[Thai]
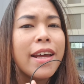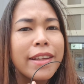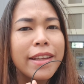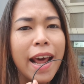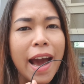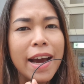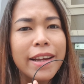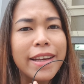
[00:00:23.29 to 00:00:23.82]

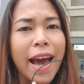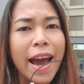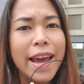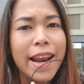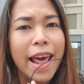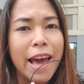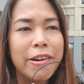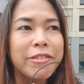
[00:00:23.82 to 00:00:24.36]
นั่งได้
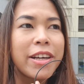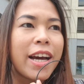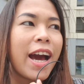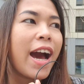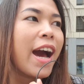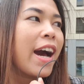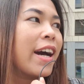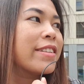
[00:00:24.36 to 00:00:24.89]
แล้วนะ
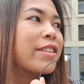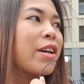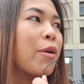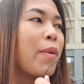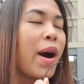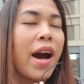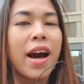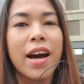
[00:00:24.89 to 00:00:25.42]
คะ แต่ว่า